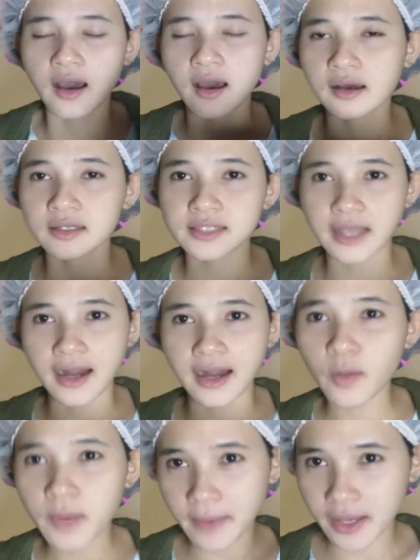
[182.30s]
uh, sekarang
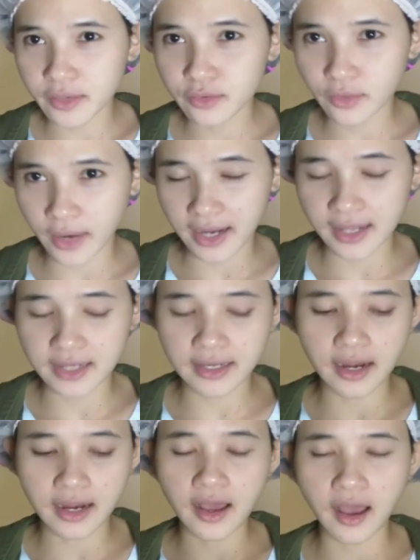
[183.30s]
aku berbagi untuk kalian
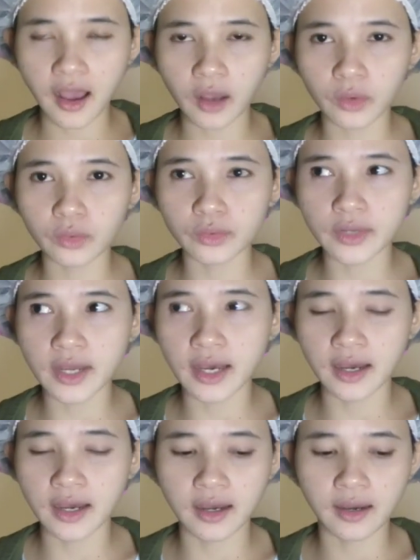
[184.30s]
karena aku
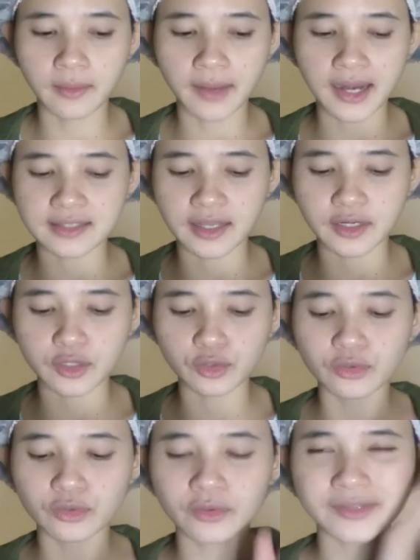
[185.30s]
udah ngerasain
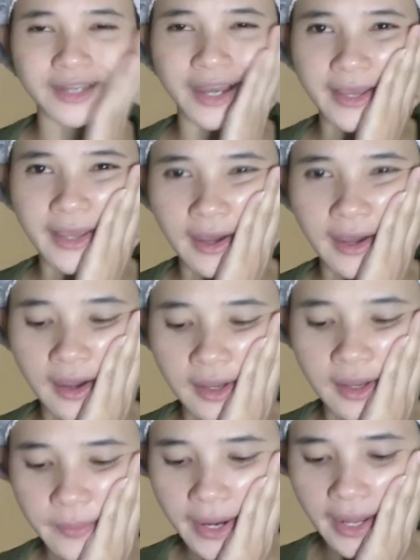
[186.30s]
itu kayak
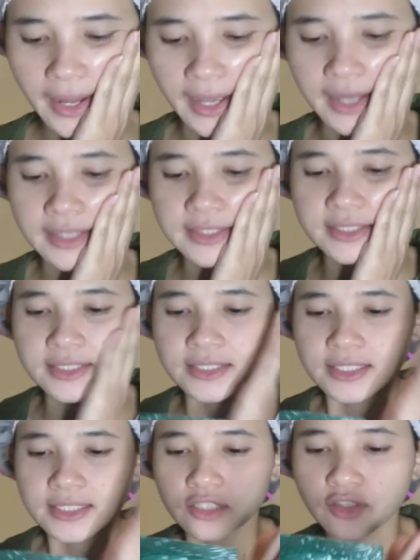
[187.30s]
gimana ya
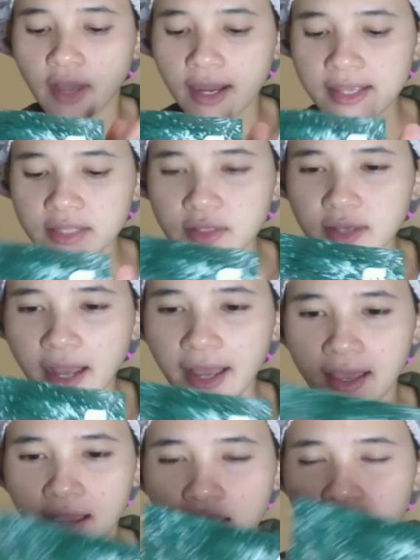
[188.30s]
soalnya itu
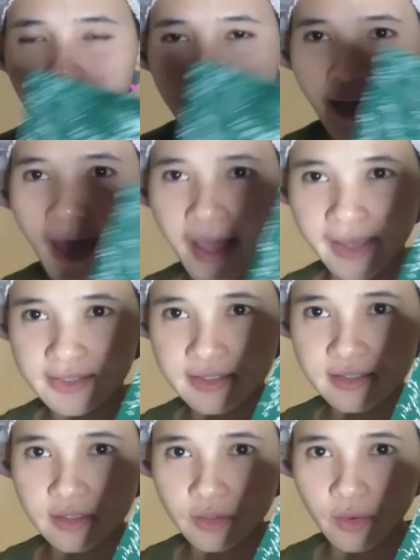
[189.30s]
kayak
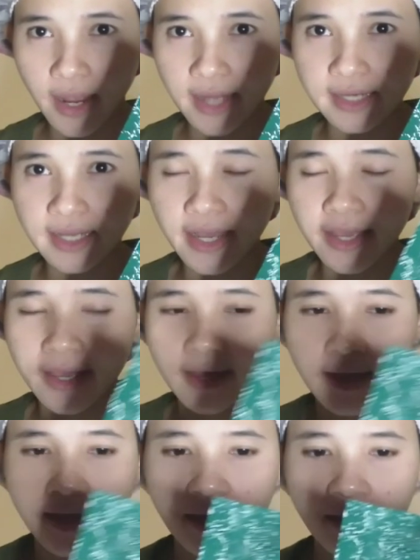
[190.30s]
es gitu kan
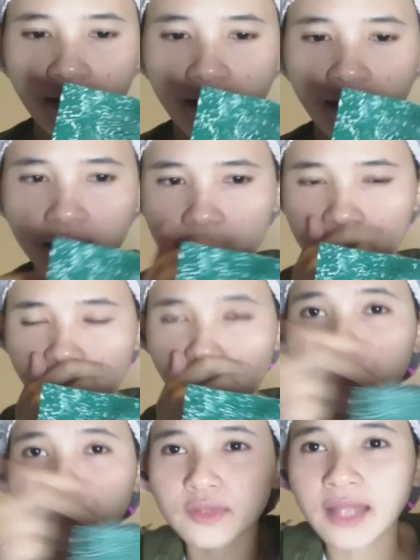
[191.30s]
kayak
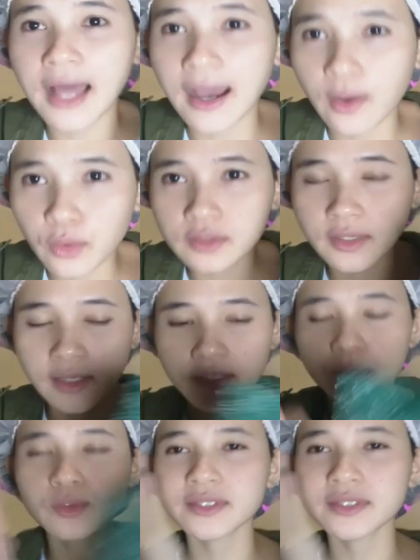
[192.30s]
rumput laut kayak
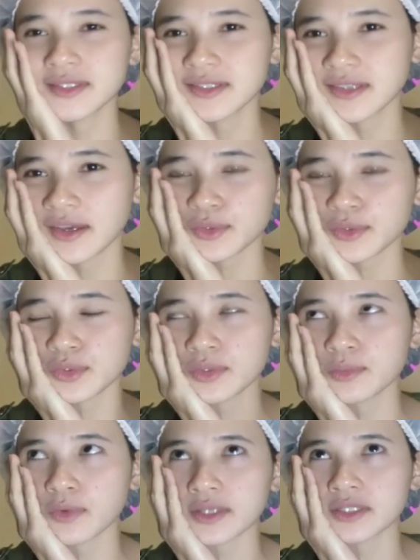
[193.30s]
gitu di sininya itu
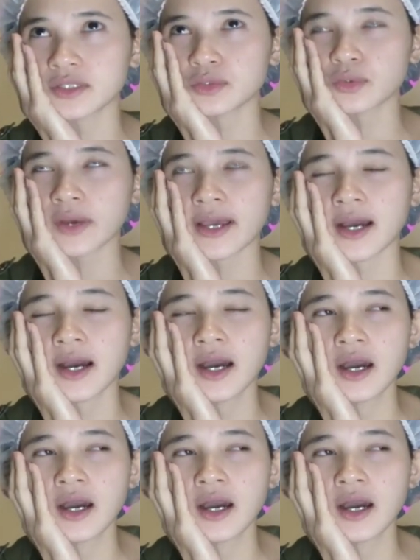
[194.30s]
di muka jadi tuh kayak